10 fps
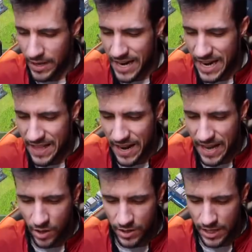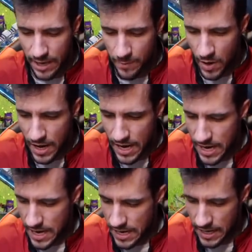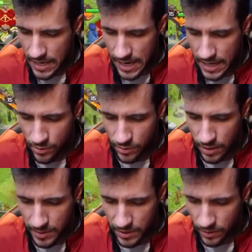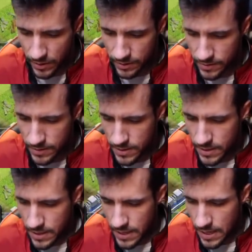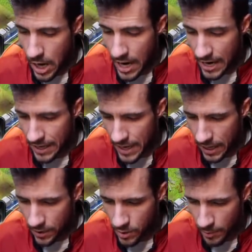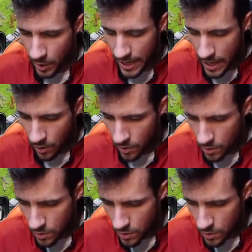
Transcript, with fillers: Ni de lejos llegamos al, al ayuntamiento, ¿eh? ¡Ay, la reina! No me lo creo.